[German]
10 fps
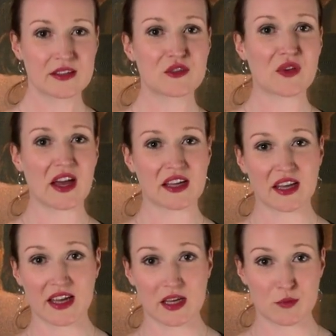Die Frage
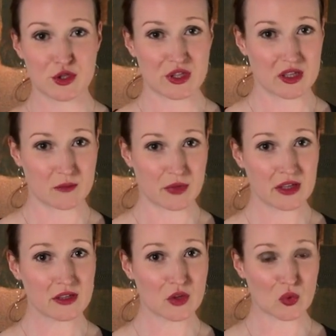nach einer bestehenden
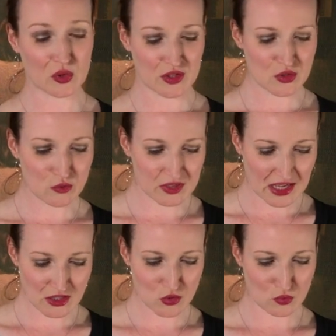Behinderung ist nur
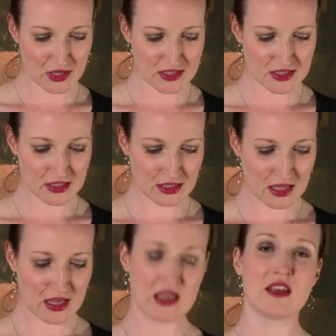dann zulässig,
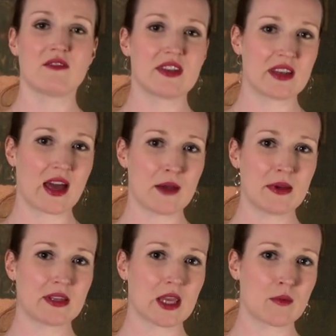wenn der
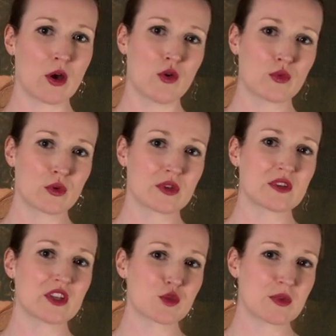Arbeitgeber
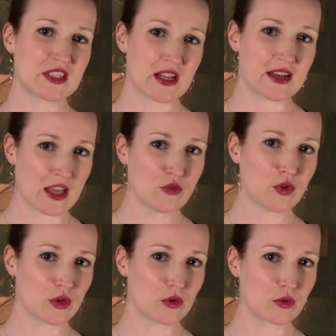aufgrund der speziellen
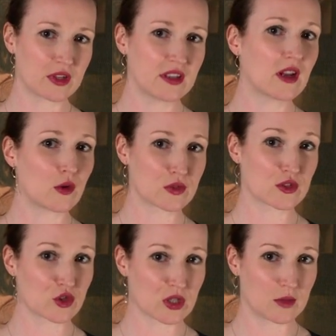Anforderungen, die der
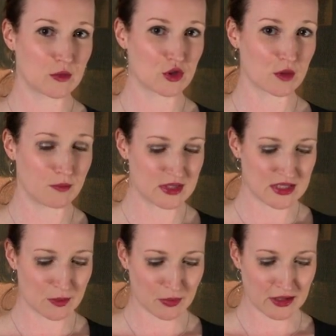ausgeschriebene Job mit
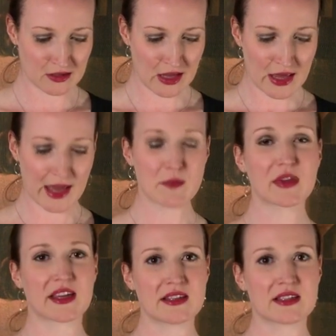sich bringt, ein
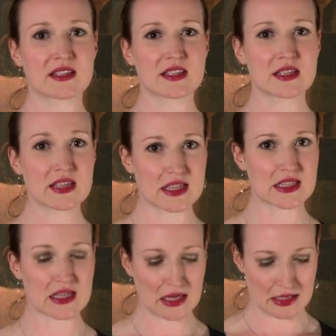berechtigtes
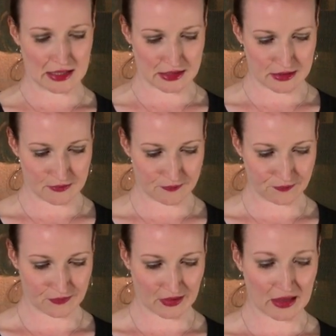Interesse daran hat.
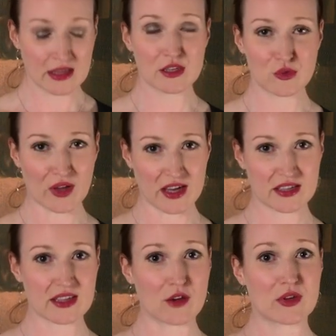Die
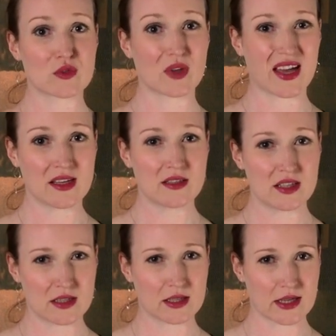Frage darf also rein
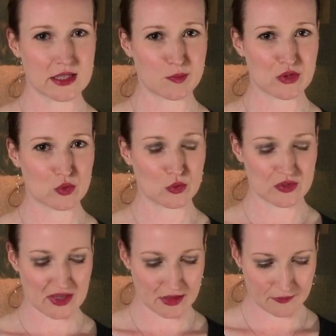tätigkeitsbezogen
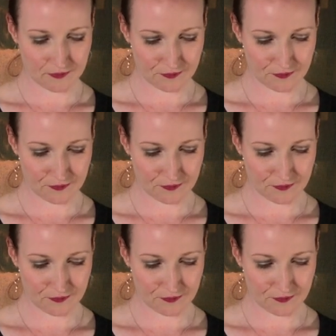sein.